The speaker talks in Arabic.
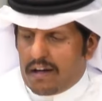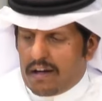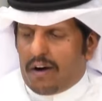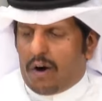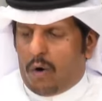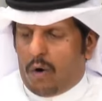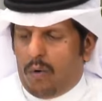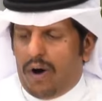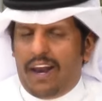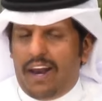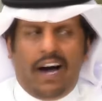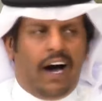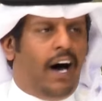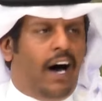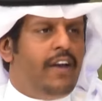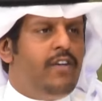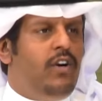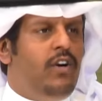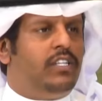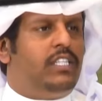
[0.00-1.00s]
هو
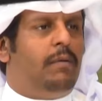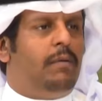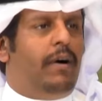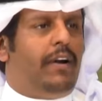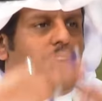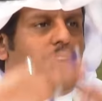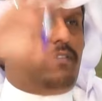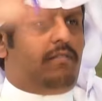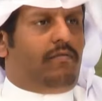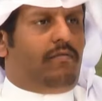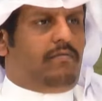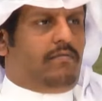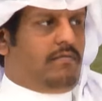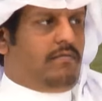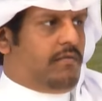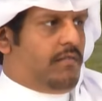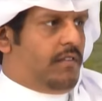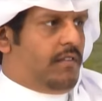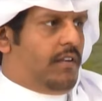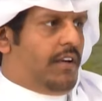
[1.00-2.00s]
الان يعتبر
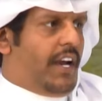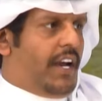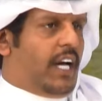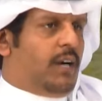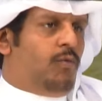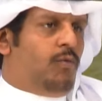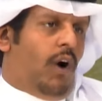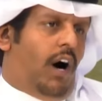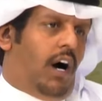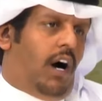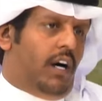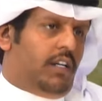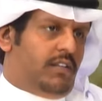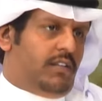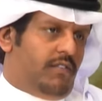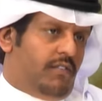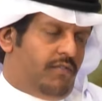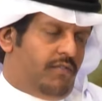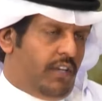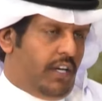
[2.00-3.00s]
رقم واحد
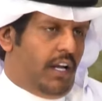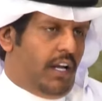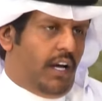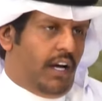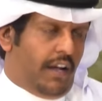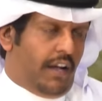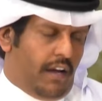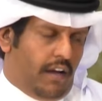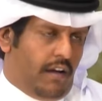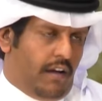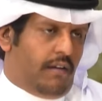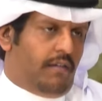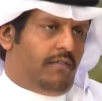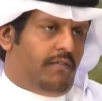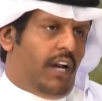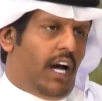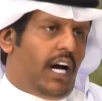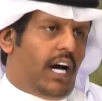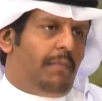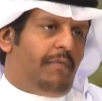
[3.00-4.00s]
في
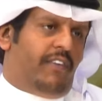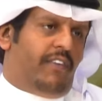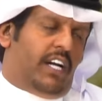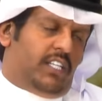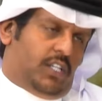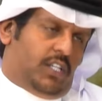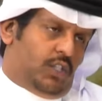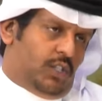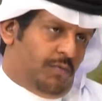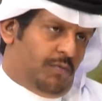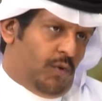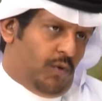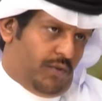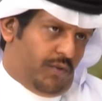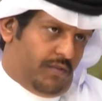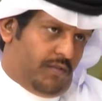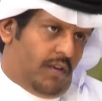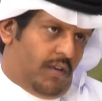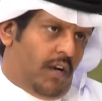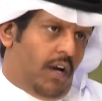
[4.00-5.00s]
لقب فارس الجمهور
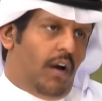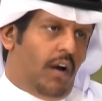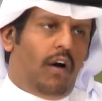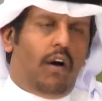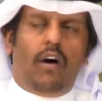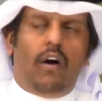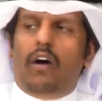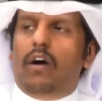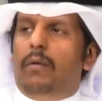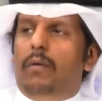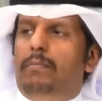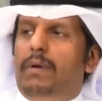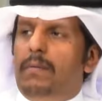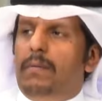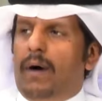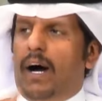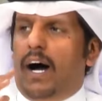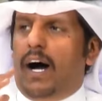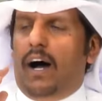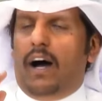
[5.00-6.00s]
ايه صح
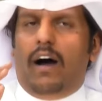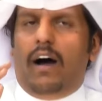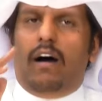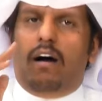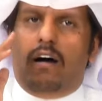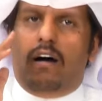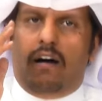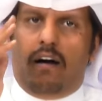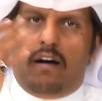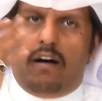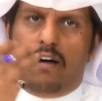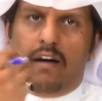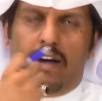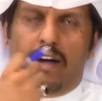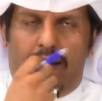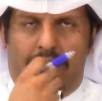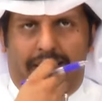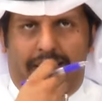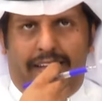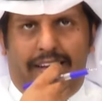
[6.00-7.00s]
بما
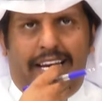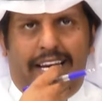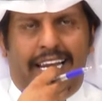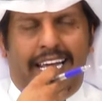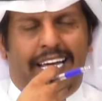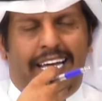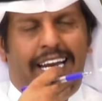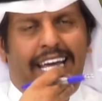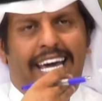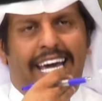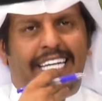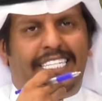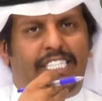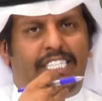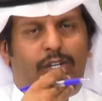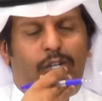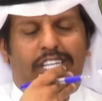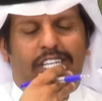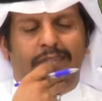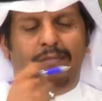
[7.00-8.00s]
ليش
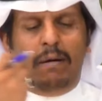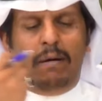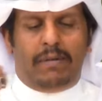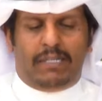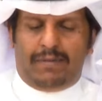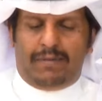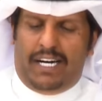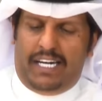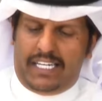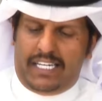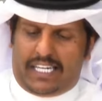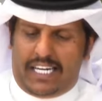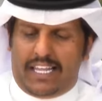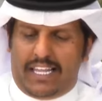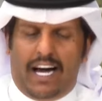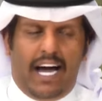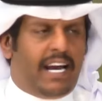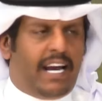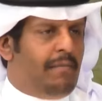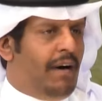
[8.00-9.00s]
يقول محمد بن ناحي كذا
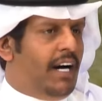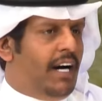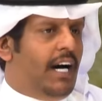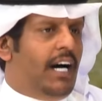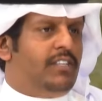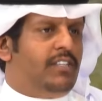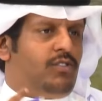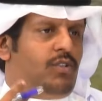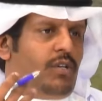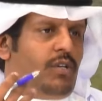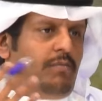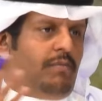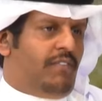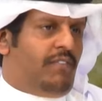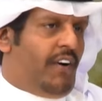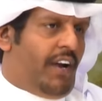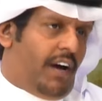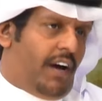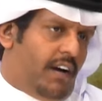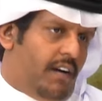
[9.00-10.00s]
انا ما انطق من
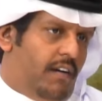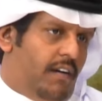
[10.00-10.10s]
فراغ